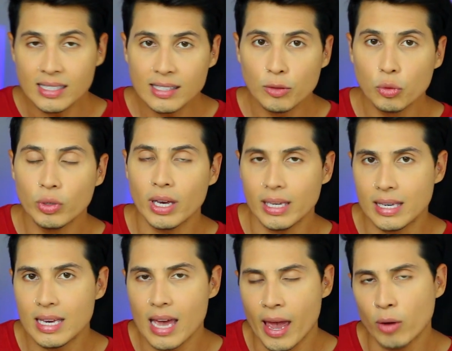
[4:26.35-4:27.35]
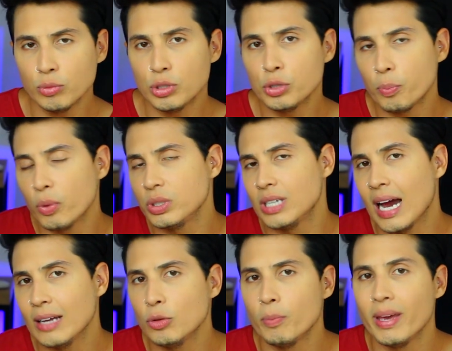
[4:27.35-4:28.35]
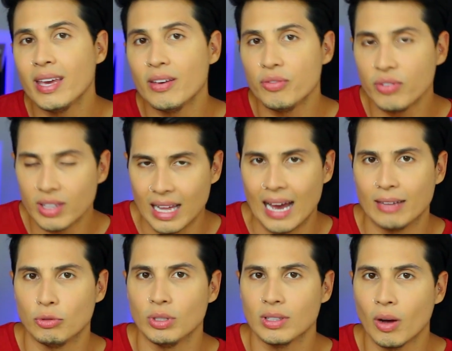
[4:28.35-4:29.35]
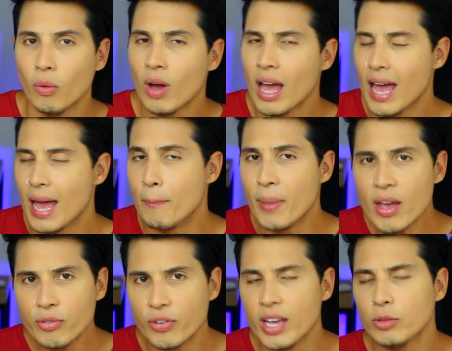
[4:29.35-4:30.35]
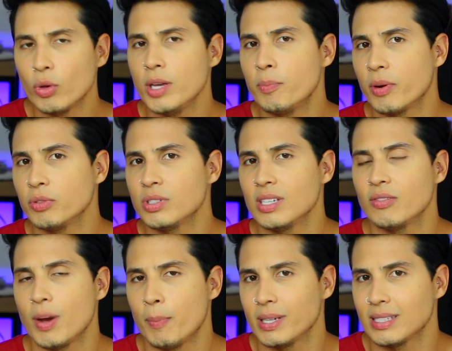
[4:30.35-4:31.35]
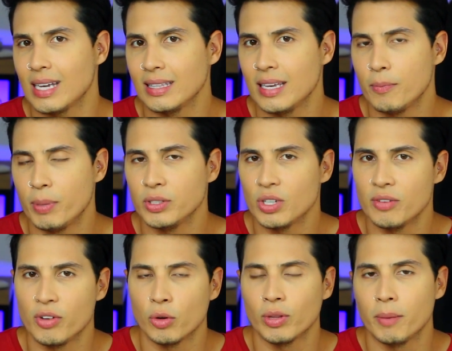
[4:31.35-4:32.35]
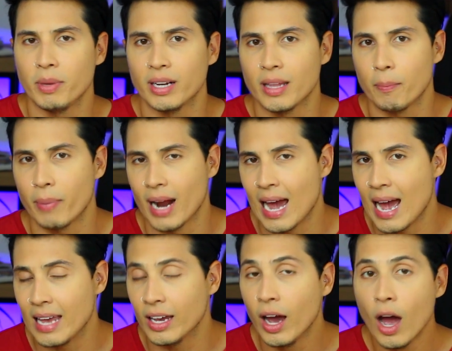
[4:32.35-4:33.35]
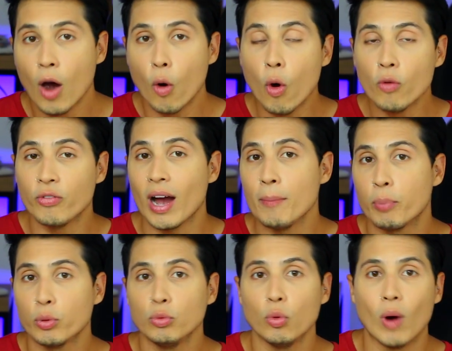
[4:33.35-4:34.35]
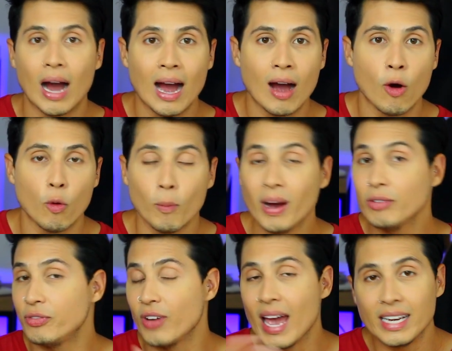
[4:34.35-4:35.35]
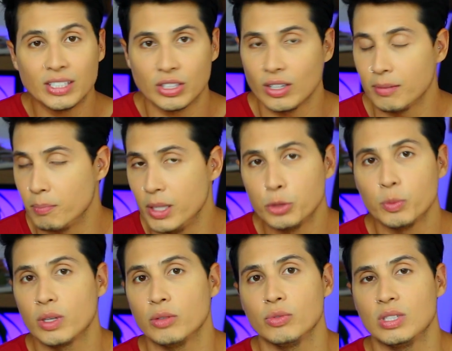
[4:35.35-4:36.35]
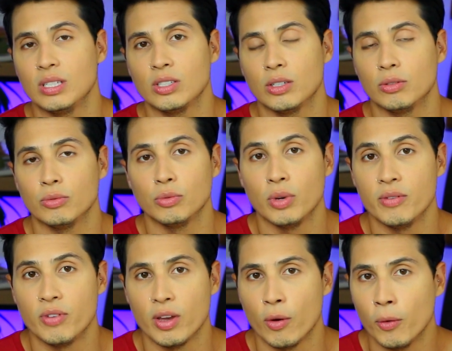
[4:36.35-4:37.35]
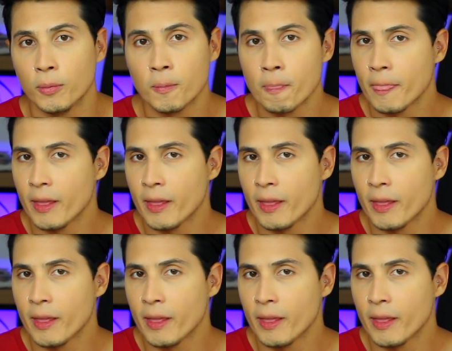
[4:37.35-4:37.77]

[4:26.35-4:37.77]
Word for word: Esse look aqui é um despojado bem refinado, então é perfeito aí para você que vai passar de repente Réveillon na beira da praia, ou vai para um luau, uma festa, mesmo que não seja no Réveillon,